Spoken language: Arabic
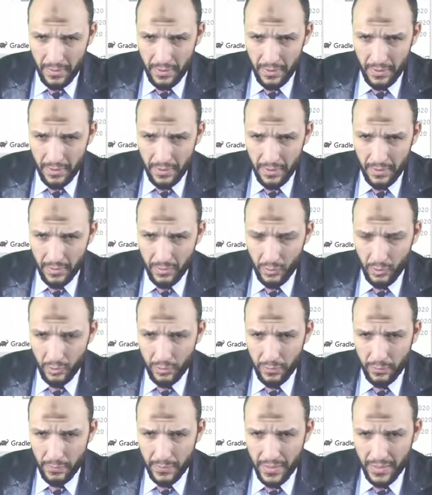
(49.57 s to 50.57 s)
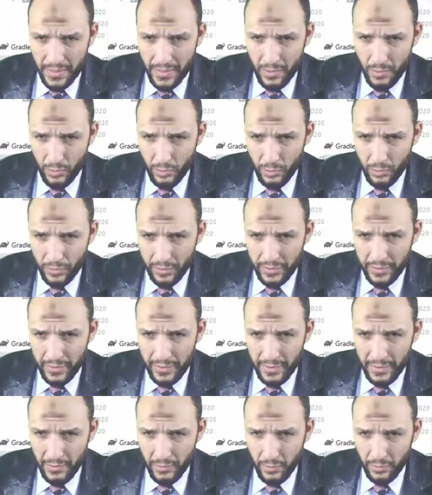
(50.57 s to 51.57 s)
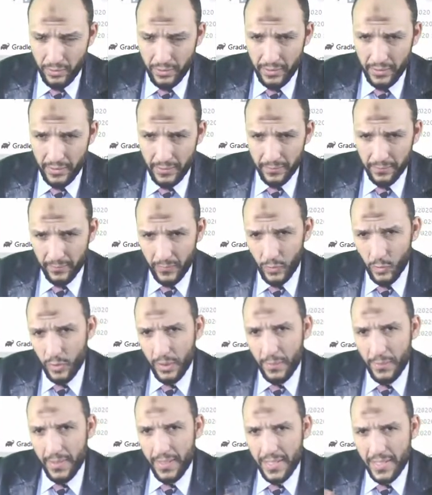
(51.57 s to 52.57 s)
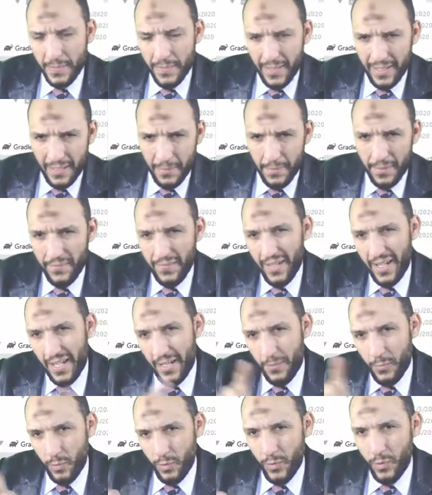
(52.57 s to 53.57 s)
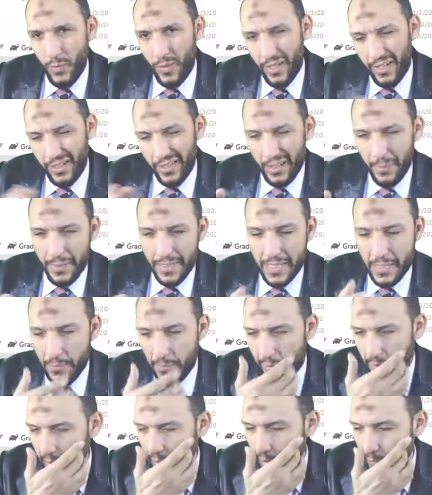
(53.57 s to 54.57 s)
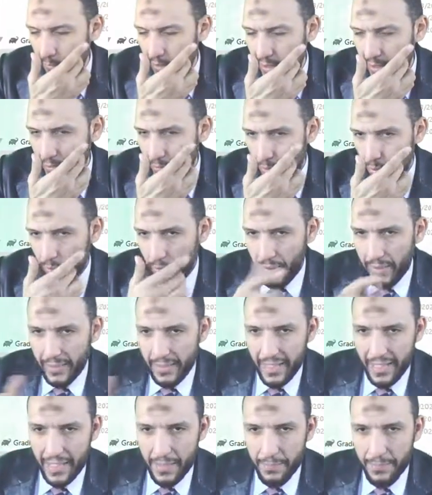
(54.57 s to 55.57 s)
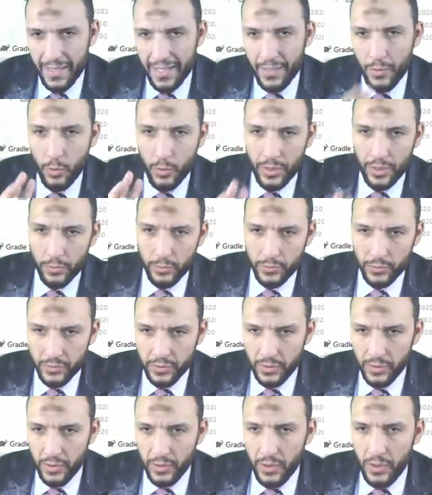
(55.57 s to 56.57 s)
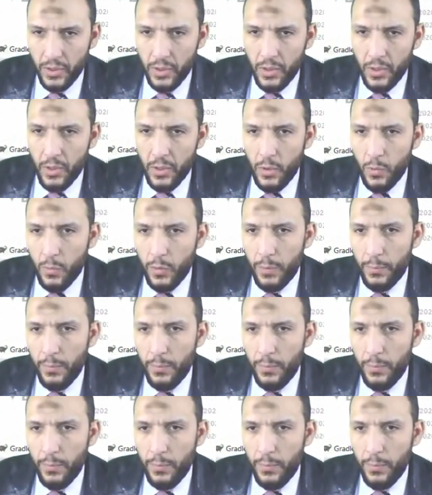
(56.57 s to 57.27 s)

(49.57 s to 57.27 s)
دوت 0 دوت 2 دوت 2 وده بالنسبه لنا بيفهمه ان هو هيطلع بس بره الايميليتر ويتكلم مع اللوكال هوست والبورت